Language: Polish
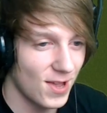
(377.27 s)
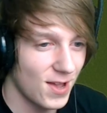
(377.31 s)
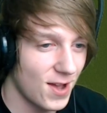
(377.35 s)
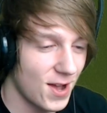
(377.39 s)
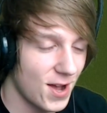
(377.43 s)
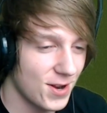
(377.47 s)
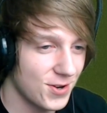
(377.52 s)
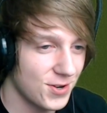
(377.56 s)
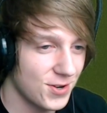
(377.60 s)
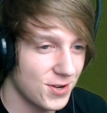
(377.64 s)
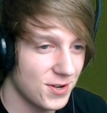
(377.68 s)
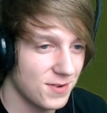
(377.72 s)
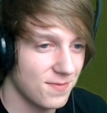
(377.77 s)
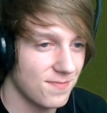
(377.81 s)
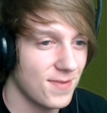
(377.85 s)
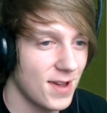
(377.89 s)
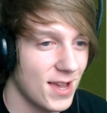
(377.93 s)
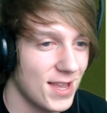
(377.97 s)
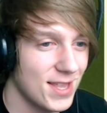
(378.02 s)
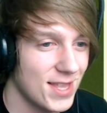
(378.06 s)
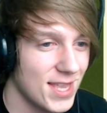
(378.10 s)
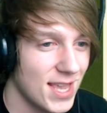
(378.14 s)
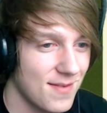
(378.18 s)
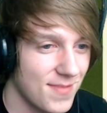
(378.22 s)
a czy
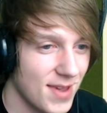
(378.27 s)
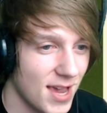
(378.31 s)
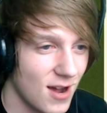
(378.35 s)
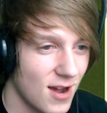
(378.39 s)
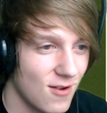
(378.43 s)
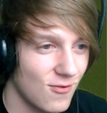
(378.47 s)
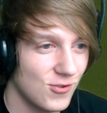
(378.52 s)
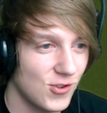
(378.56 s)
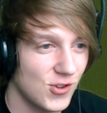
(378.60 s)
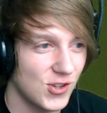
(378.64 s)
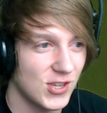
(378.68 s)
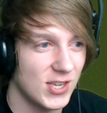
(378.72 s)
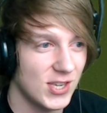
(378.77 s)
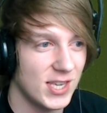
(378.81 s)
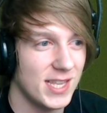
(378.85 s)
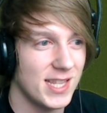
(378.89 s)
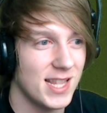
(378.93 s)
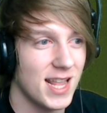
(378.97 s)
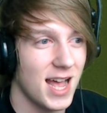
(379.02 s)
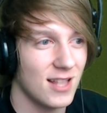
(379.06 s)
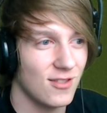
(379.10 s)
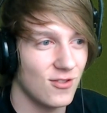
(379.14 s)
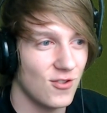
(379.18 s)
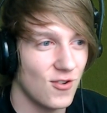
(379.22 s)
będę miał
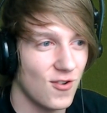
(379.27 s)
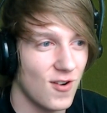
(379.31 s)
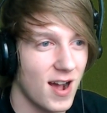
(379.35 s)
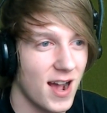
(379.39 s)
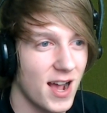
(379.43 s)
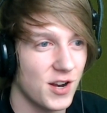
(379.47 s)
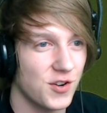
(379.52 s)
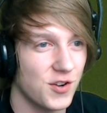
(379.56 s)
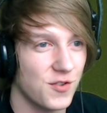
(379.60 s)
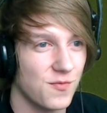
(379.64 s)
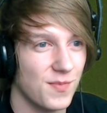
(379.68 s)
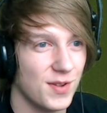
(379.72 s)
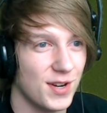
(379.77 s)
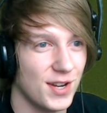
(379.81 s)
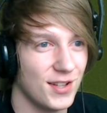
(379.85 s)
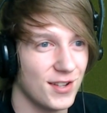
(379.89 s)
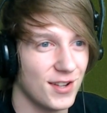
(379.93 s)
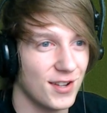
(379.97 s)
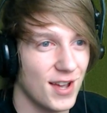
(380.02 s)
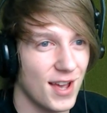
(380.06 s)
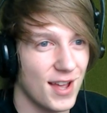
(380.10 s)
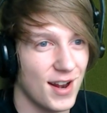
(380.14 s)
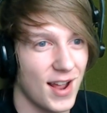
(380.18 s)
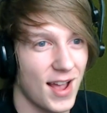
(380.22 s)
skina do
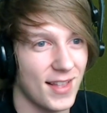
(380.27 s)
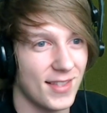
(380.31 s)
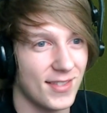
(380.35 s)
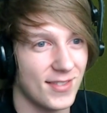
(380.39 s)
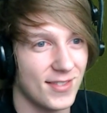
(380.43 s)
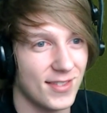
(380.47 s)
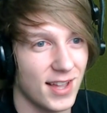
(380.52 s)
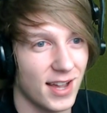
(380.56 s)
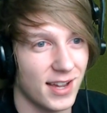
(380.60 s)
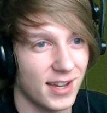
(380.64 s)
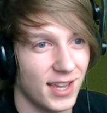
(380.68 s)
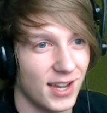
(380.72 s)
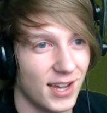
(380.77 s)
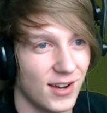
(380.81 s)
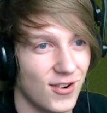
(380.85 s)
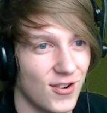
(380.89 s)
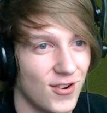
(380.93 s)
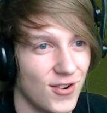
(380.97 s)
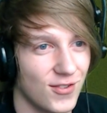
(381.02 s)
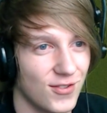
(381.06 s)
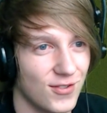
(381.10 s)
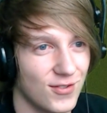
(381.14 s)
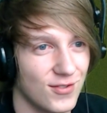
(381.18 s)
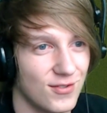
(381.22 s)
Ashbringera
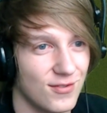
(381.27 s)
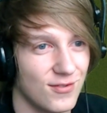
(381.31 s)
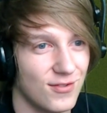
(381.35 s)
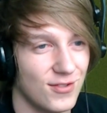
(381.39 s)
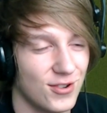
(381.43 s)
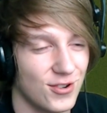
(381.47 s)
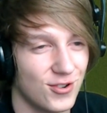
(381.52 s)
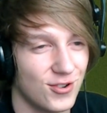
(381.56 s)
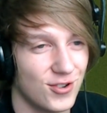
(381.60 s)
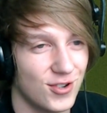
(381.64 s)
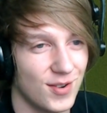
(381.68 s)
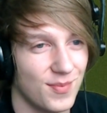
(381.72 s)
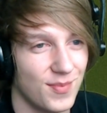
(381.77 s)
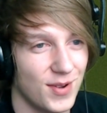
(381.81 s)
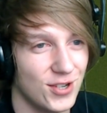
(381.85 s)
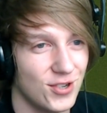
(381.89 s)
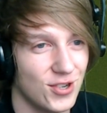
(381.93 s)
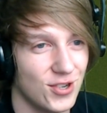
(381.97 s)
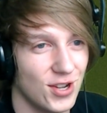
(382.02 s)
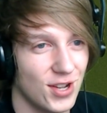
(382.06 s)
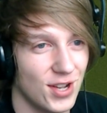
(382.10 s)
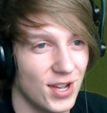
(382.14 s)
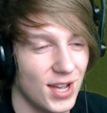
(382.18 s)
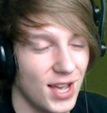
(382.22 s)
takiego, mm, że
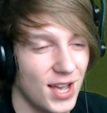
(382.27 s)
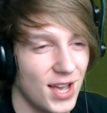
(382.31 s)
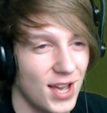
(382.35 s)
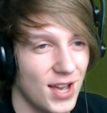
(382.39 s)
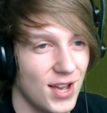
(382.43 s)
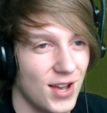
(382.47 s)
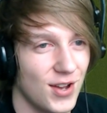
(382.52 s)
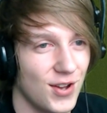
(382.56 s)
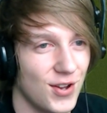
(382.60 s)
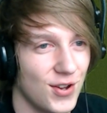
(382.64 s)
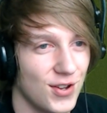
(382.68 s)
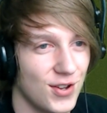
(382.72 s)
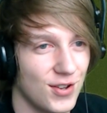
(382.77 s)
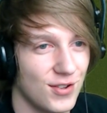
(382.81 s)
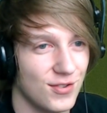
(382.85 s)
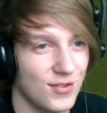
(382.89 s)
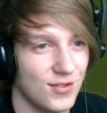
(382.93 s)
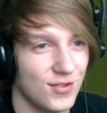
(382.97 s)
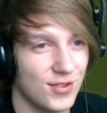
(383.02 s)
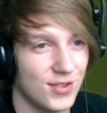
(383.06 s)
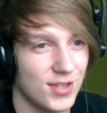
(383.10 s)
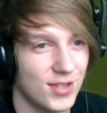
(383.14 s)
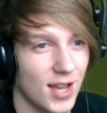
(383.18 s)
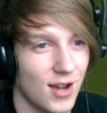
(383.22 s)
będzie e,
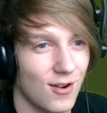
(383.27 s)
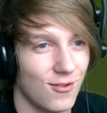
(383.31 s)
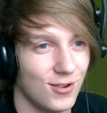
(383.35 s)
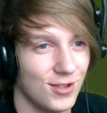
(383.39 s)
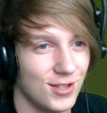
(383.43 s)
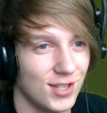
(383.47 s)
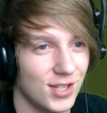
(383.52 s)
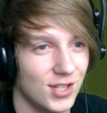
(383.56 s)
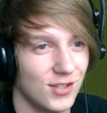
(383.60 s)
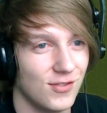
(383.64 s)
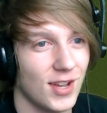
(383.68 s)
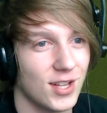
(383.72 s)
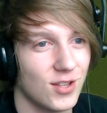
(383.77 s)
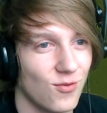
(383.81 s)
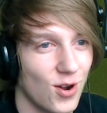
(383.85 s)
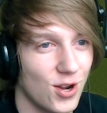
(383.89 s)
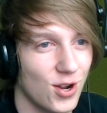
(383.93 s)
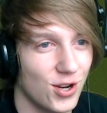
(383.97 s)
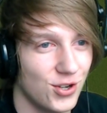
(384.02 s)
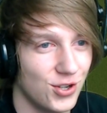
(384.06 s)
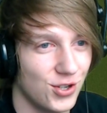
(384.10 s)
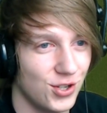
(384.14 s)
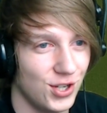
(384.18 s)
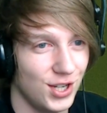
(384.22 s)
cały ze
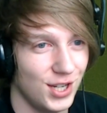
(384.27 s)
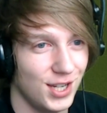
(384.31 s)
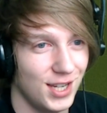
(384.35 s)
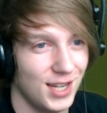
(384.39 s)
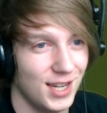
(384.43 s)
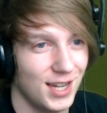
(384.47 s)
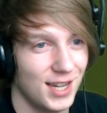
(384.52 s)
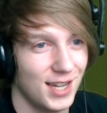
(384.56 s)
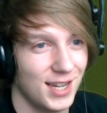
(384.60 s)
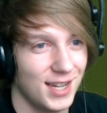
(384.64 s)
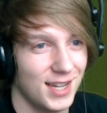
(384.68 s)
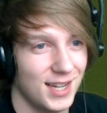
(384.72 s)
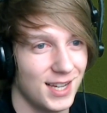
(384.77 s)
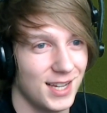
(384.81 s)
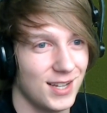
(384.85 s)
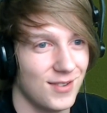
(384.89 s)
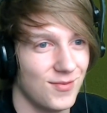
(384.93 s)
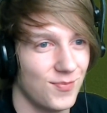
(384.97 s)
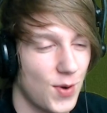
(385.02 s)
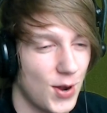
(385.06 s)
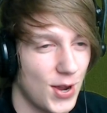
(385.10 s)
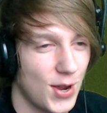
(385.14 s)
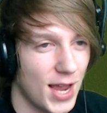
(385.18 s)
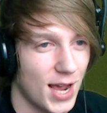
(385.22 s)
światłości,
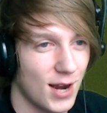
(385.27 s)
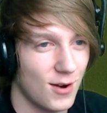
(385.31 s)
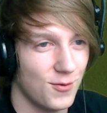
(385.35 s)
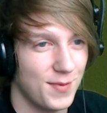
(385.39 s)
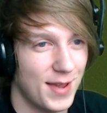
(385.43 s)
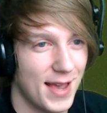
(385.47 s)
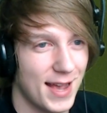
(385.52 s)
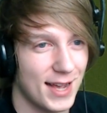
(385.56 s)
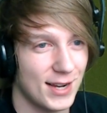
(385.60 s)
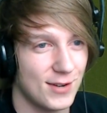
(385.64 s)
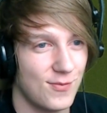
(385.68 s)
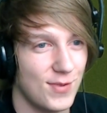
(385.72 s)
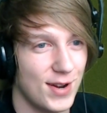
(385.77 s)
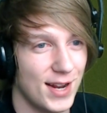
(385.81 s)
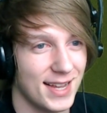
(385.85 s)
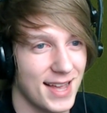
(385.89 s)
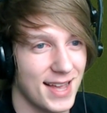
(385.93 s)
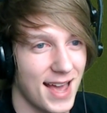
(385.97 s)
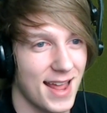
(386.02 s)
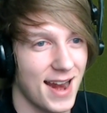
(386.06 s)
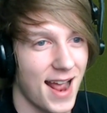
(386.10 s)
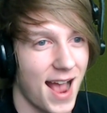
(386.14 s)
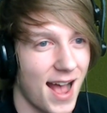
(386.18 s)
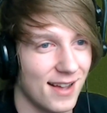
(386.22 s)
bo ja lubię
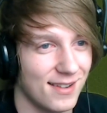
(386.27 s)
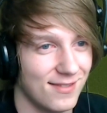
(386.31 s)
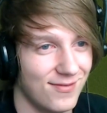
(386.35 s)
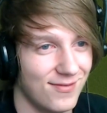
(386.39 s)
Ashbringera.